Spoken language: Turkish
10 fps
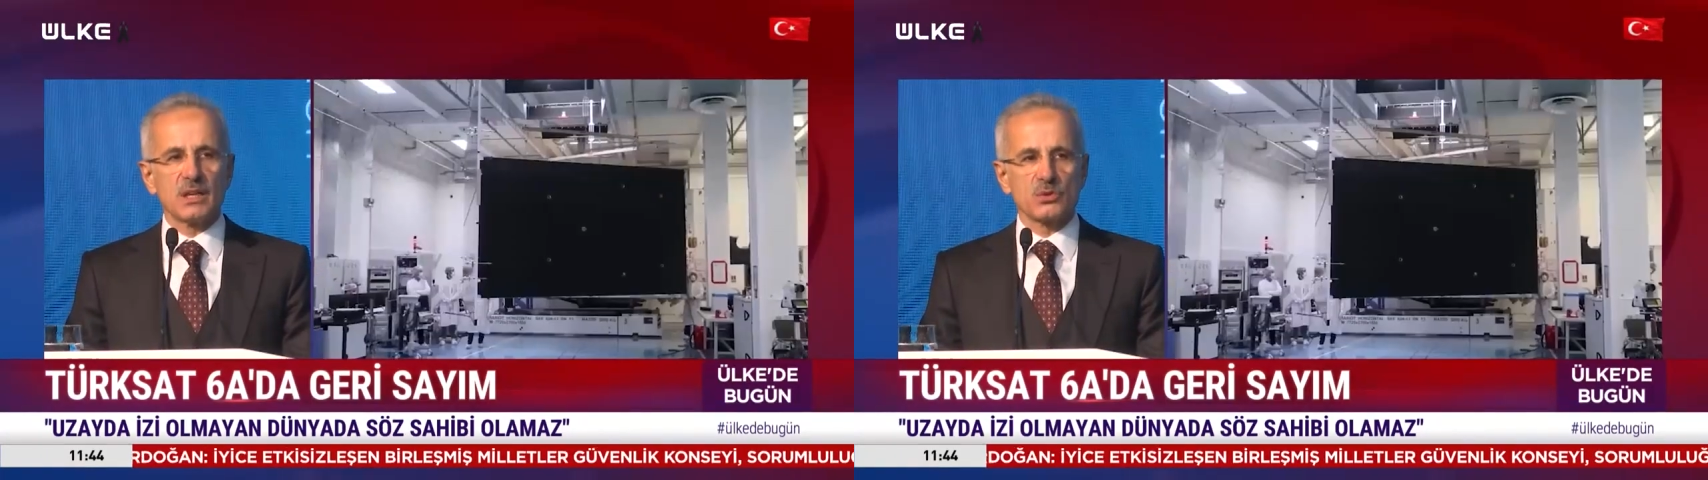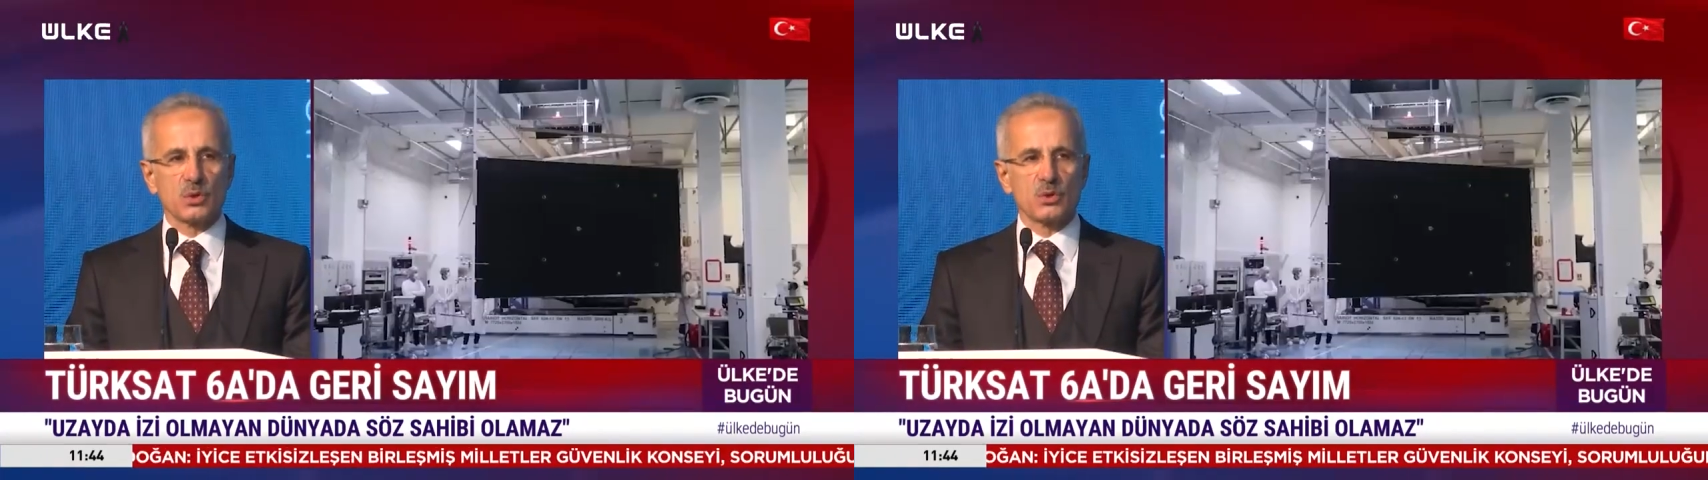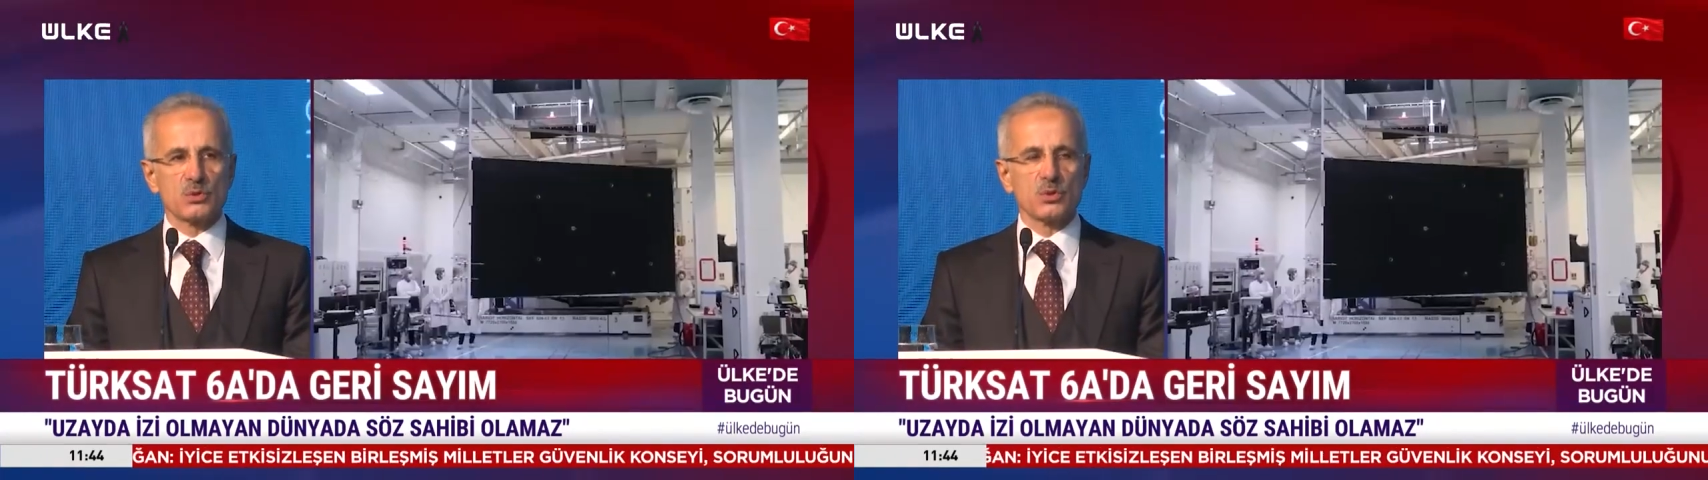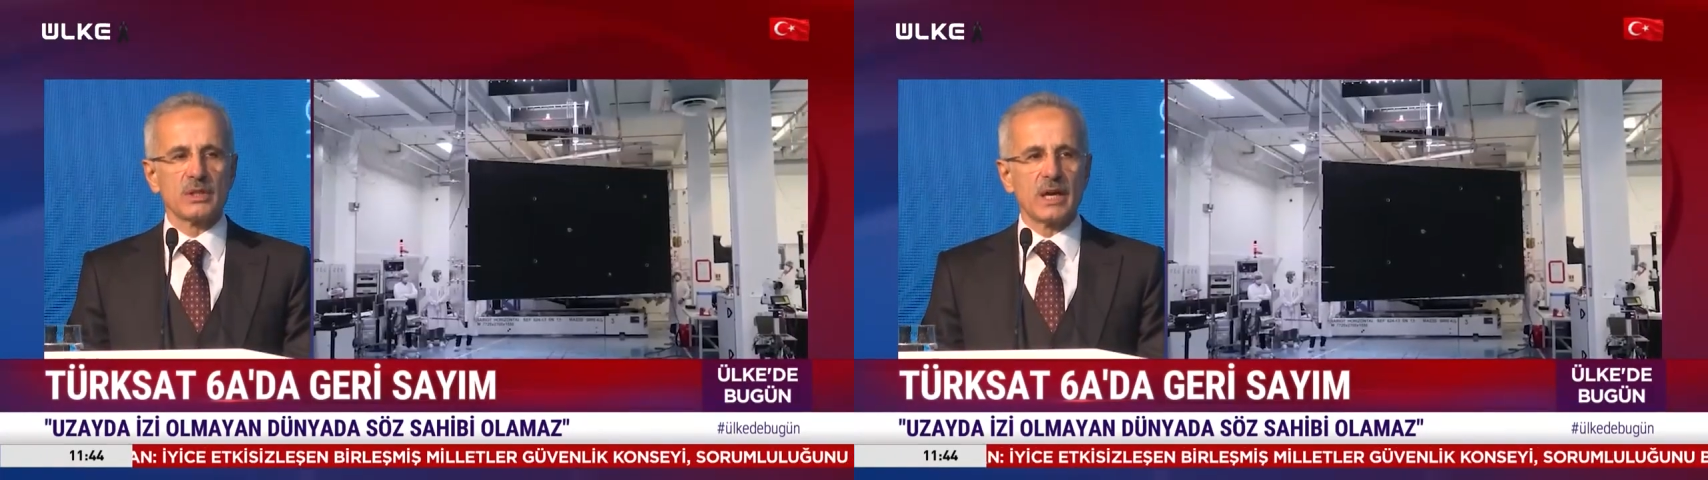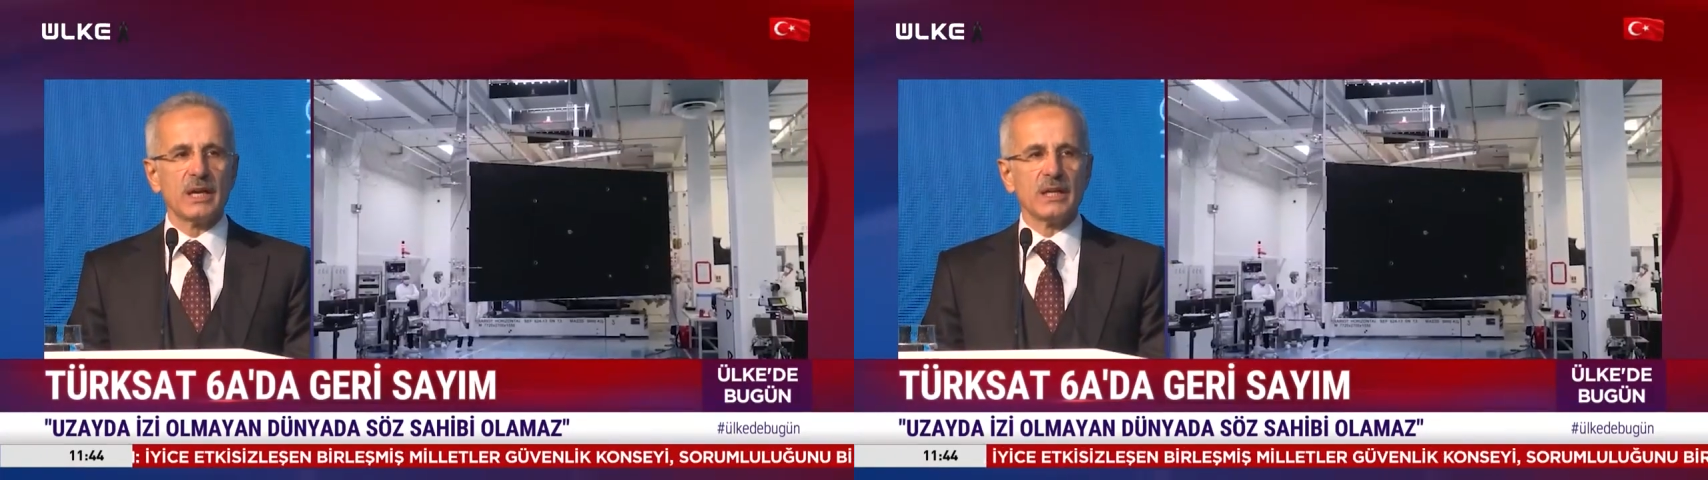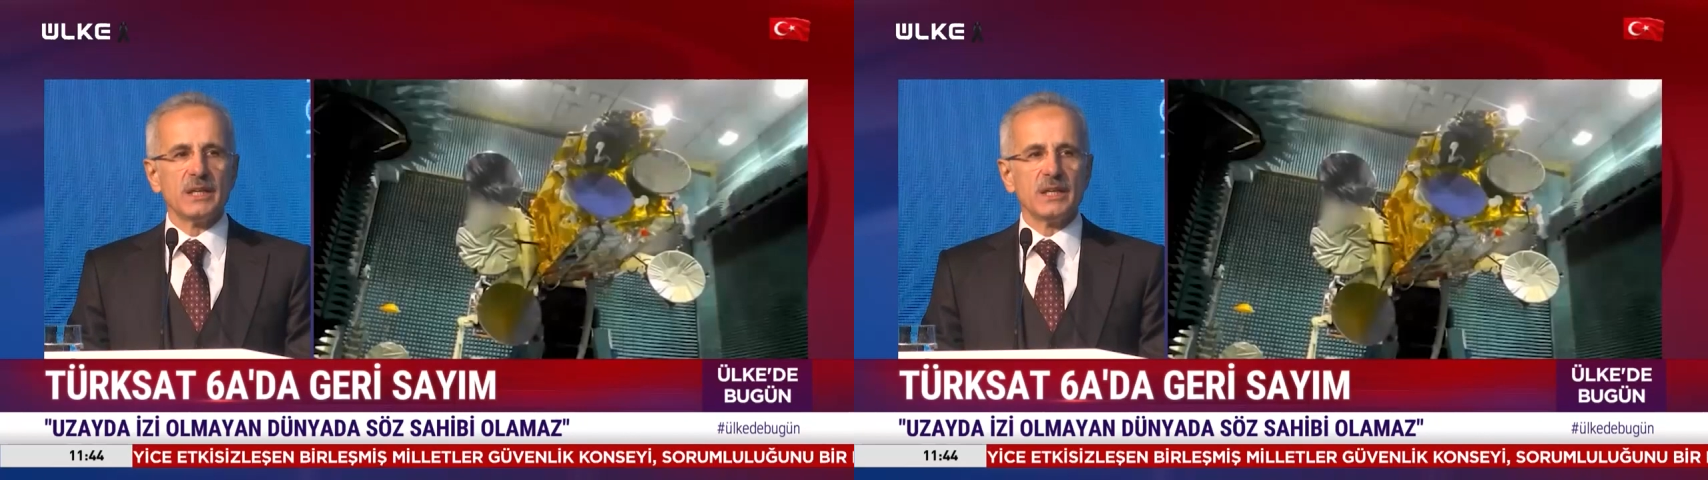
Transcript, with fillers: sonucunda